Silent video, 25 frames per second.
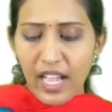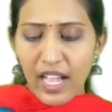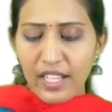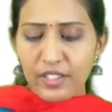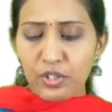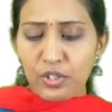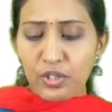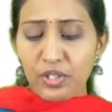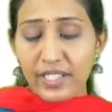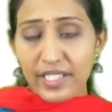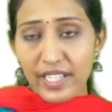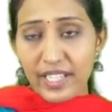
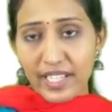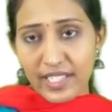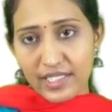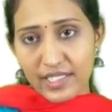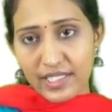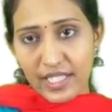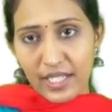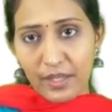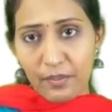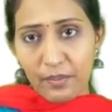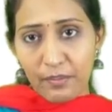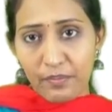
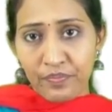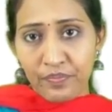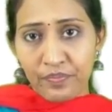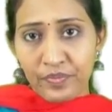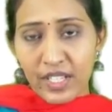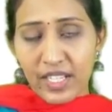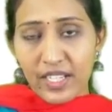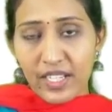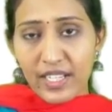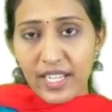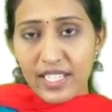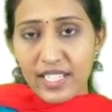అదొకటైతే
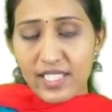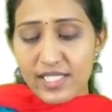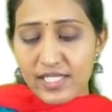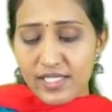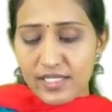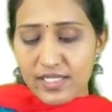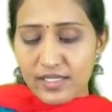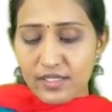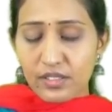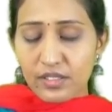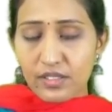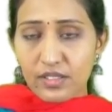
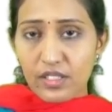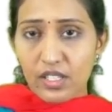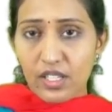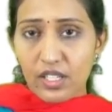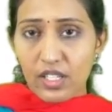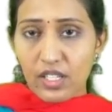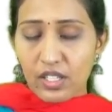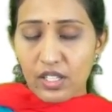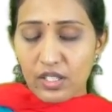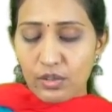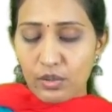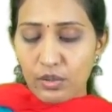నెక్స్ట్
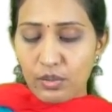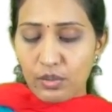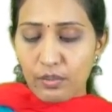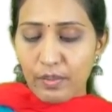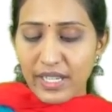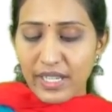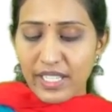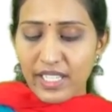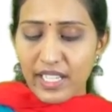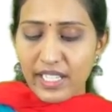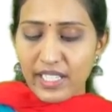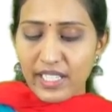
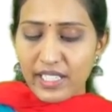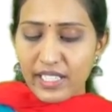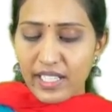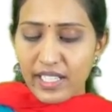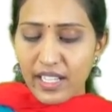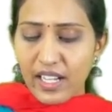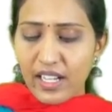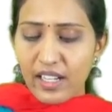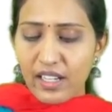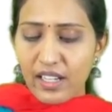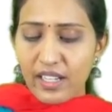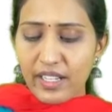మనకి
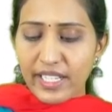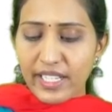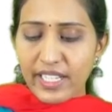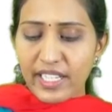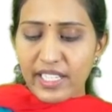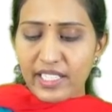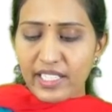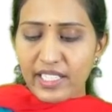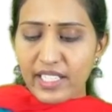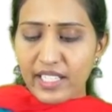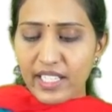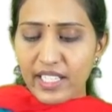ఇక్కడ
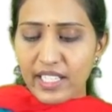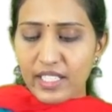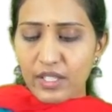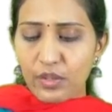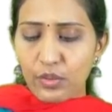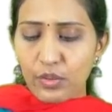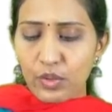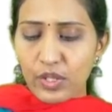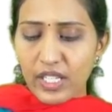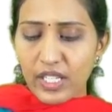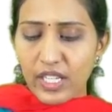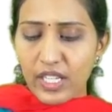హీట్
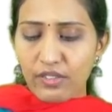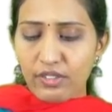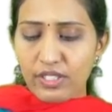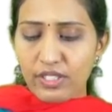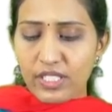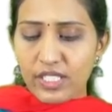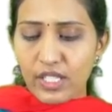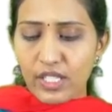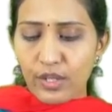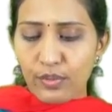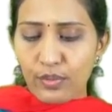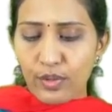అనేది ఒకే
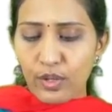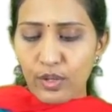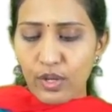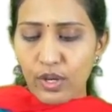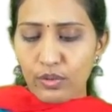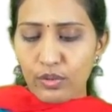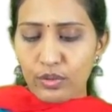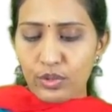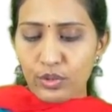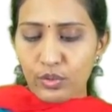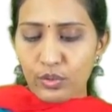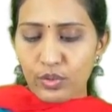విధంగా ఫ్లో
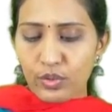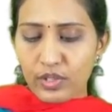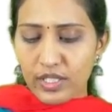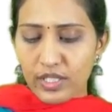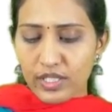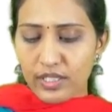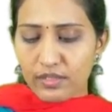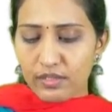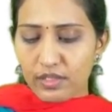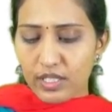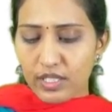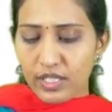అవుతూ
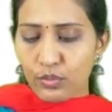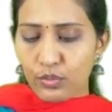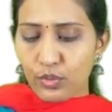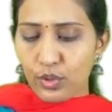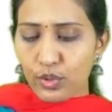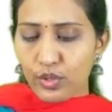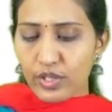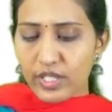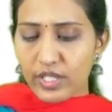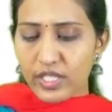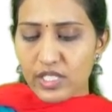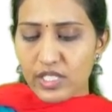ఉంటుంది ఈ
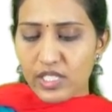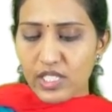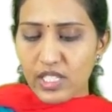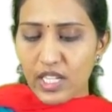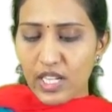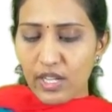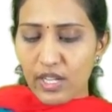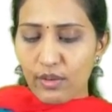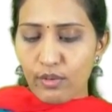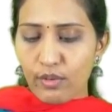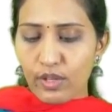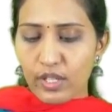ఓ నుంచి
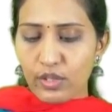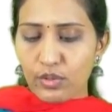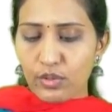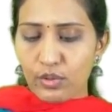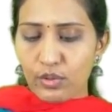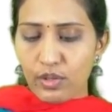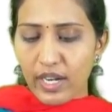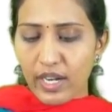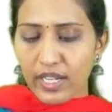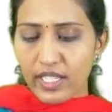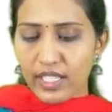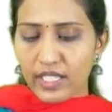ఏ వరకు
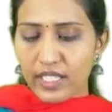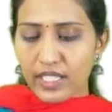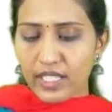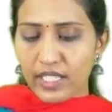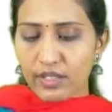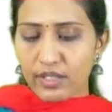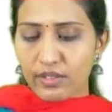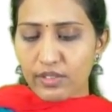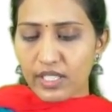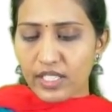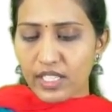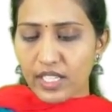అంటే
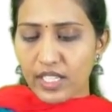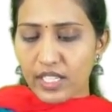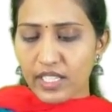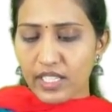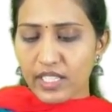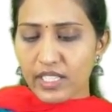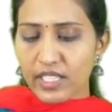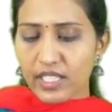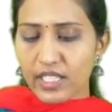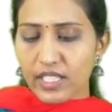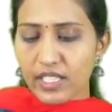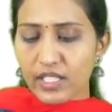ఈ విధంగా
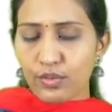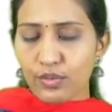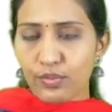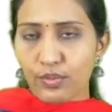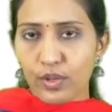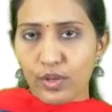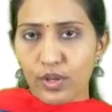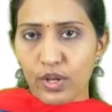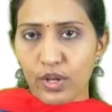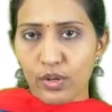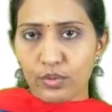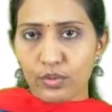హీట్ అనేది
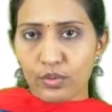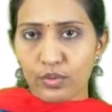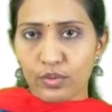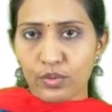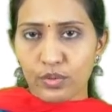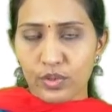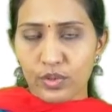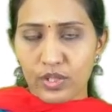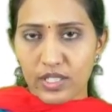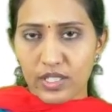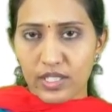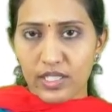ఫ్లో అవుతూ
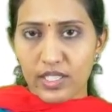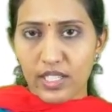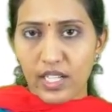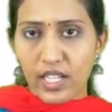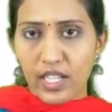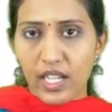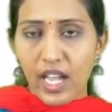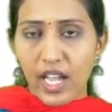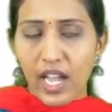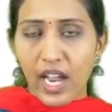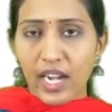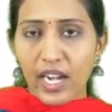ఉంటుంది
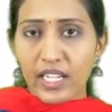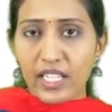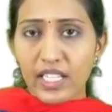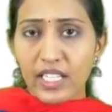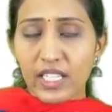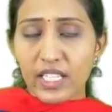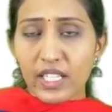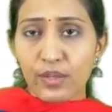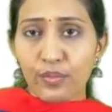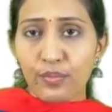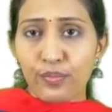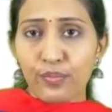అంటే
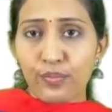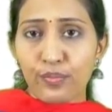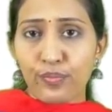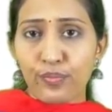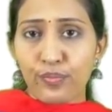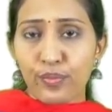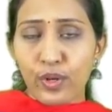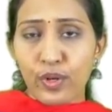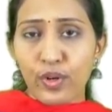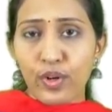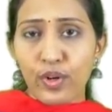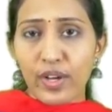ఈ
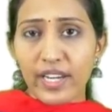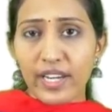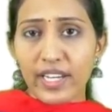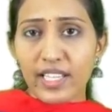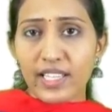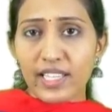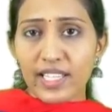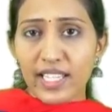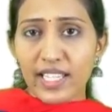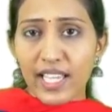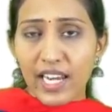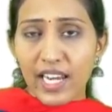ఫ్లో
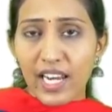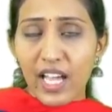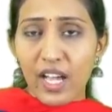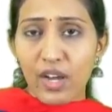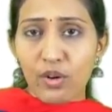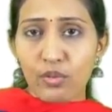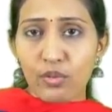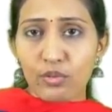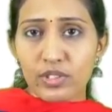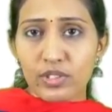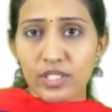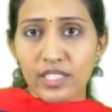అనేది ఎలా
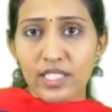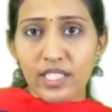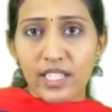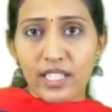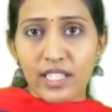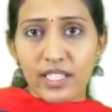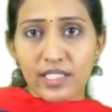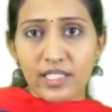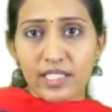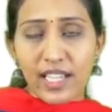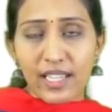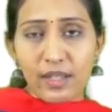అవుతుంది
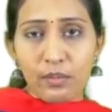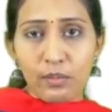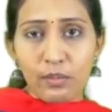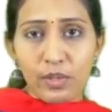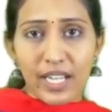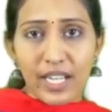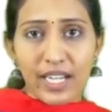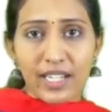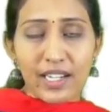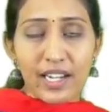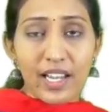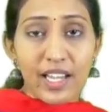టైం
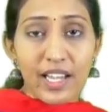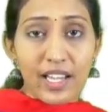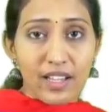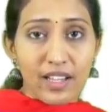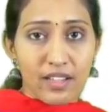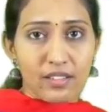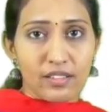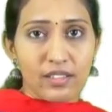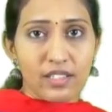ఎట్లా